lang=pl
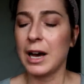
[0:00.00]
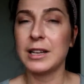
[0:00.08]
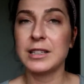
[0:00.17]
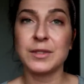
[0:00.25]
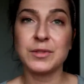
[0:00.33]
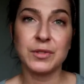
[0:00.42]

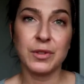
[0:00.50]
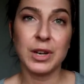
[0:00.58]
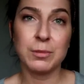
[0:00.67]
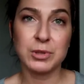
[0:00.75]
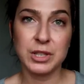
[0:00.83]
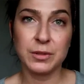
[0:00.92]
ale zawsze
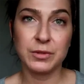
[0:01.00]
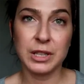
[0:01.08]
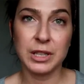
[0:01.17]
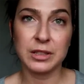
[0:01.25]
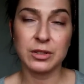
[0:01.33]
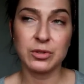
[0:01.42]
wolałam
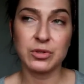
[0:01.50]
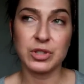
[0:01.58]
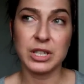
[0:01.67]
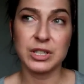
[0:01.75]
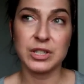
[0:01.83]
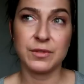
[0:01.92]
sztyfty, dlatego
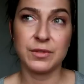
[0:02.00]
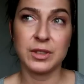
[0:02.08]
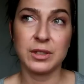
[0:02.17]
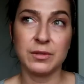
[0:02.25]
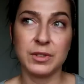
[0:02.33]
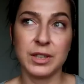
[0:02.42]
że
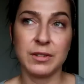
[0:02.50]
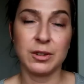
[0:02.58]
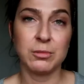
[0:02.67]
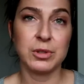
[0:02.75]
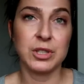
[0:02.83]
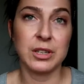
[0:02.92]
sztyfty
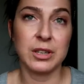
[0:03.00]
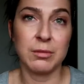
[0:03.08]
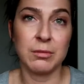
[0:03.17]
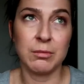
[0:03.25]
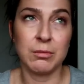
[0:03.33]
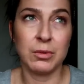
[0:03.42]
wydawały mi
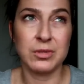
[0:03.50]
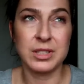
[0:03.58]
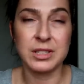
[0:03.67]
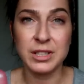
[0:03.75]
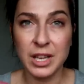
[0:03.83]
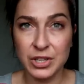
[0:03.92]
się
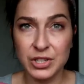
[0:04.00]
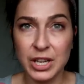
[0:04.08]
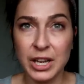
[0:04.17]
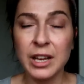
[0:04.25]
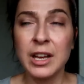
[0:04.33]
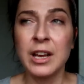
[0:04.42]

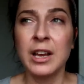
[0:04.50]
mocniejsze.